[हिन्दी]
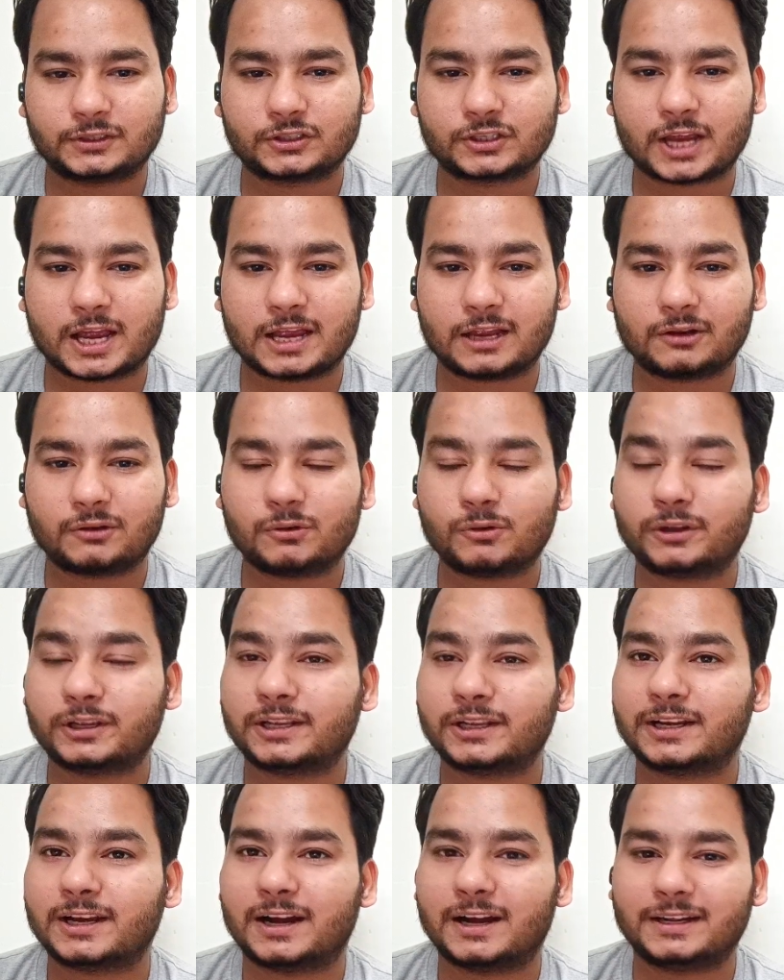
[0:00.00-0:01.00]
तो साइको की
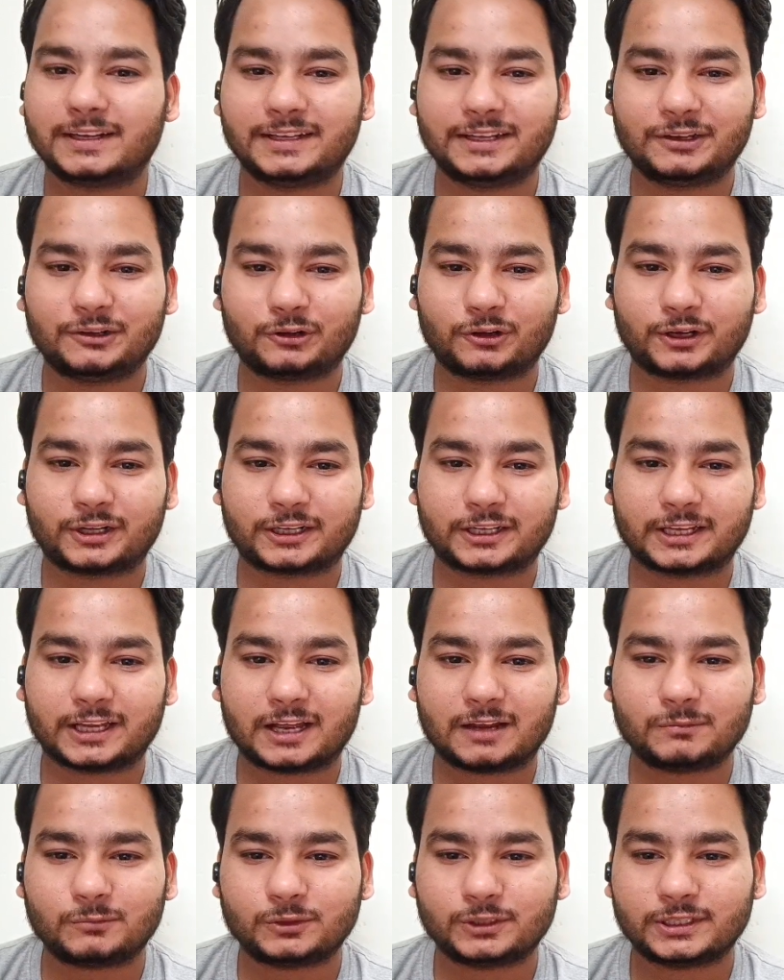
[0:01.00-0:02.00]
कहानी जो लग रही है
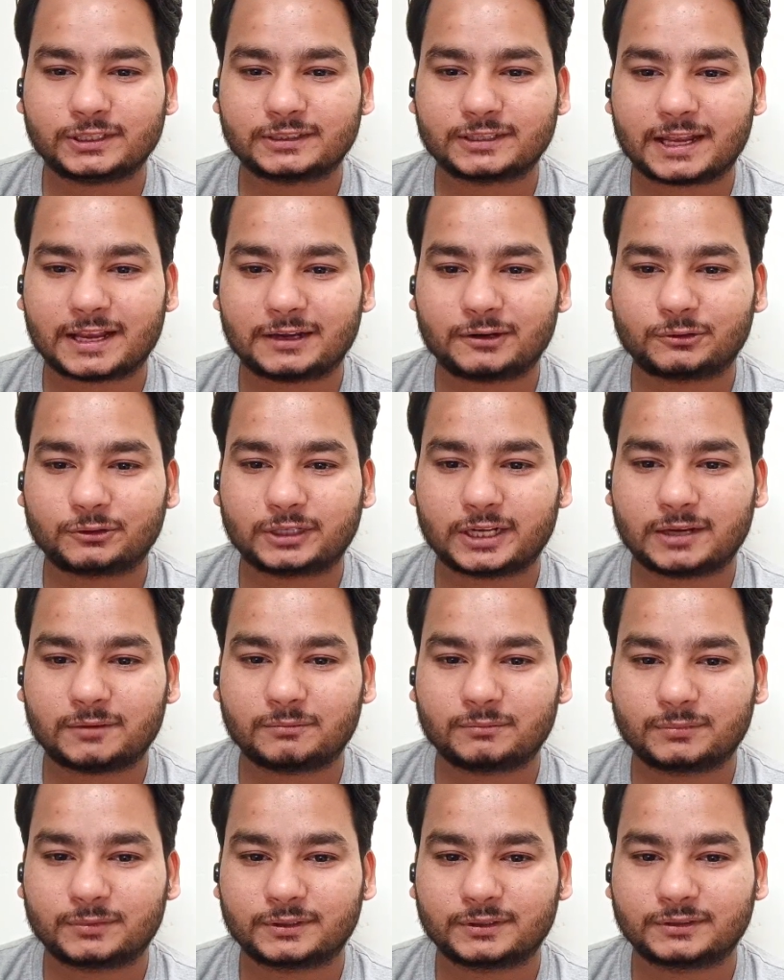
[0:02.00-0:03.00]
यार मुझे साइको
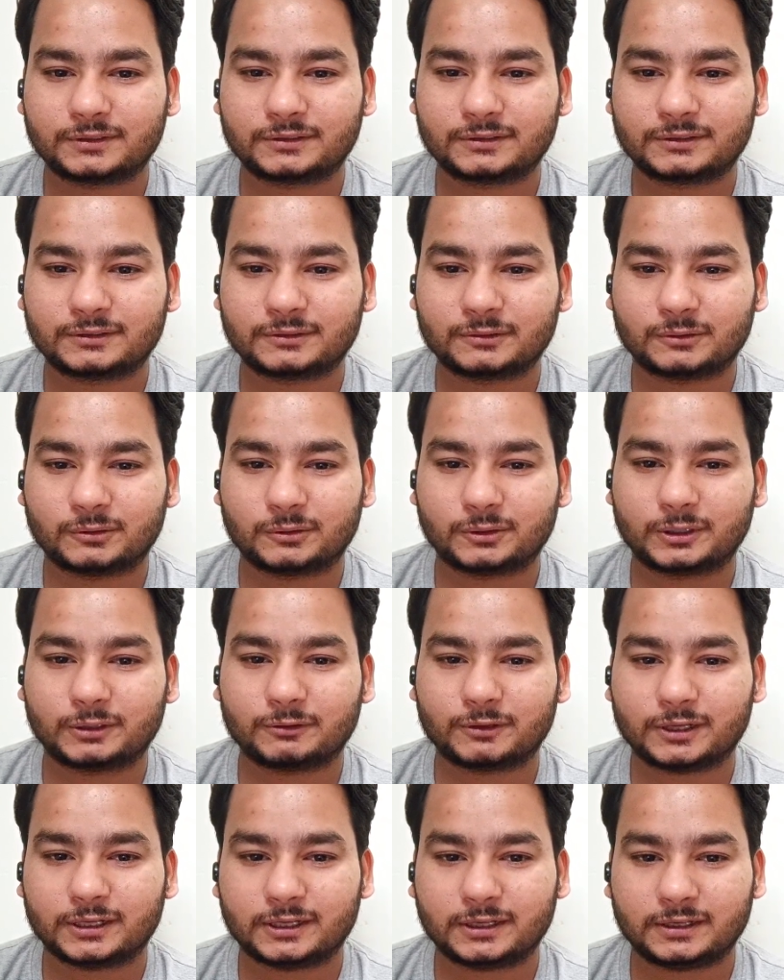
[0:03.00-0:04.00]
टाइप होने
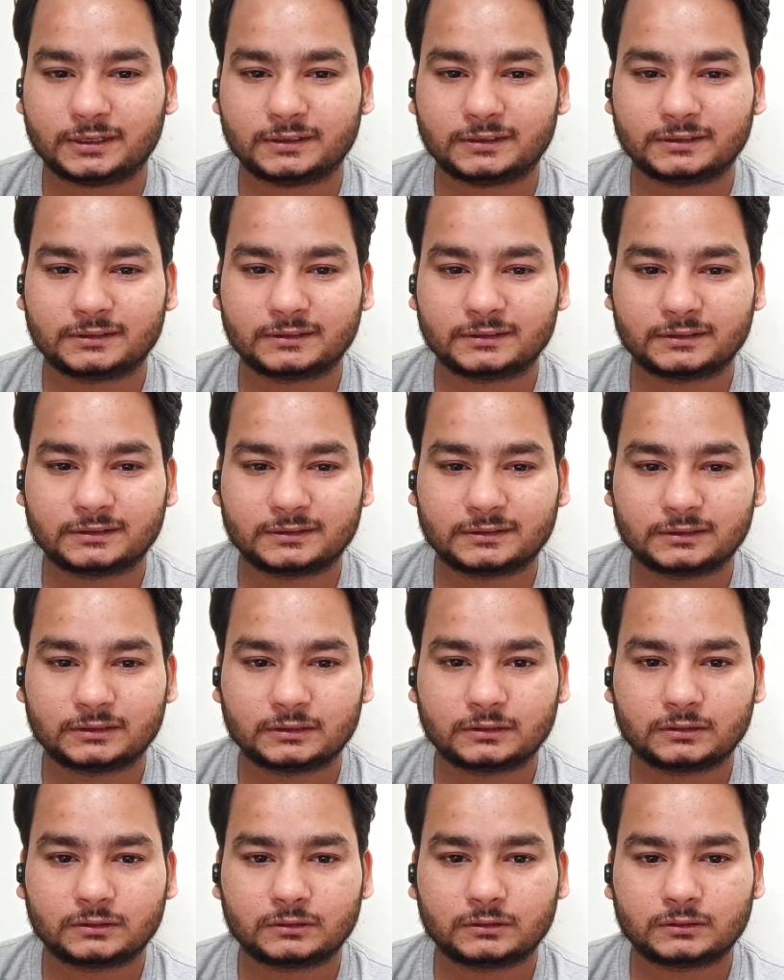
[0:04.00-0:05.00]
वाला
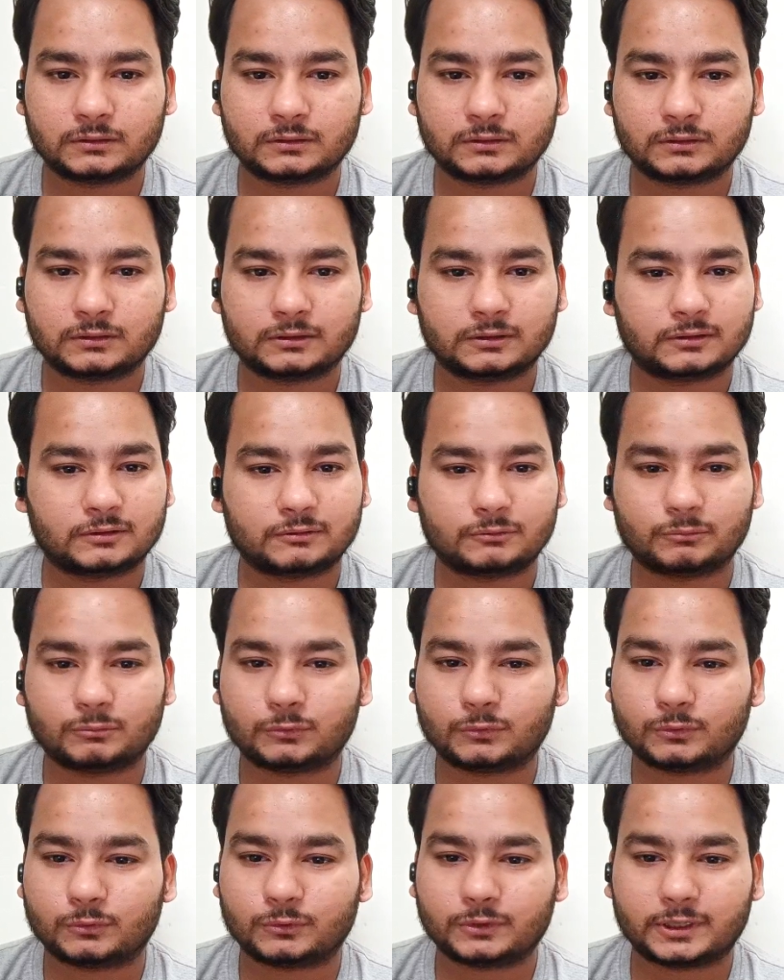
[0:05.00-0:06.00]
है
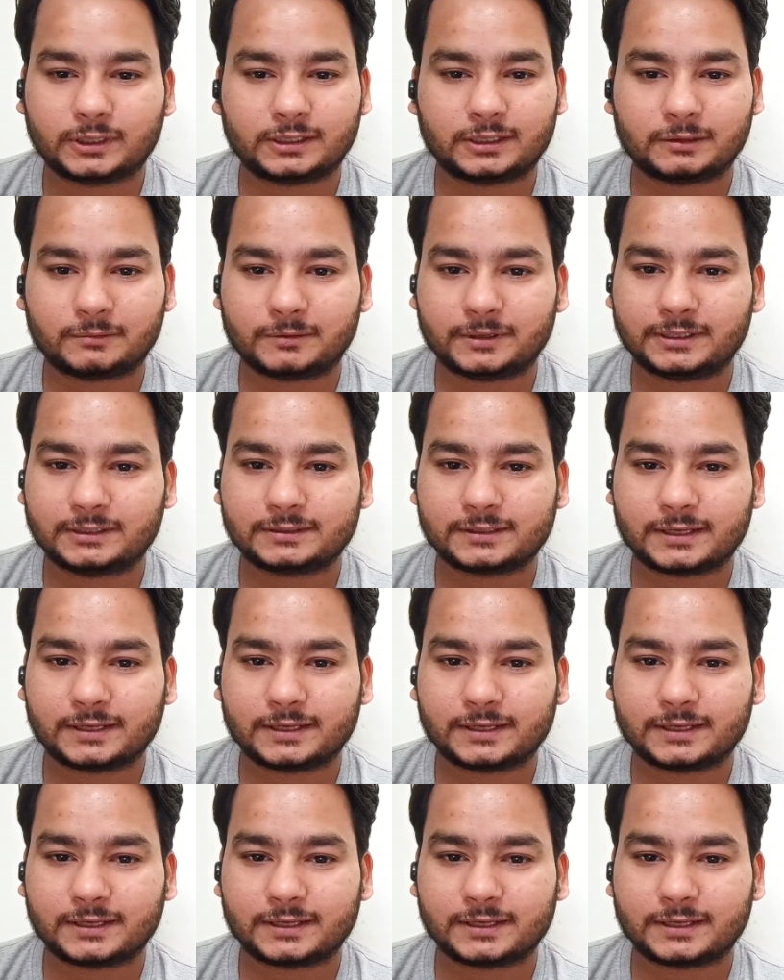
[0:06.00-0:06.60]
बोला ही था भाई